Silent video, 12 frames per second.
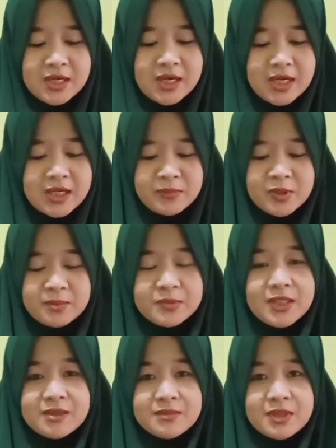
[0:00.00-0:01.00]
air
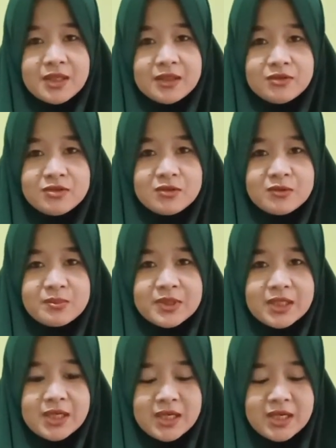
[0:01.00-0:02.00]
pumpnya 500
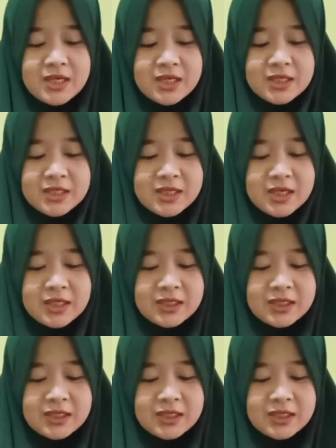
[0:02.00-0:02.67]
rupiah dan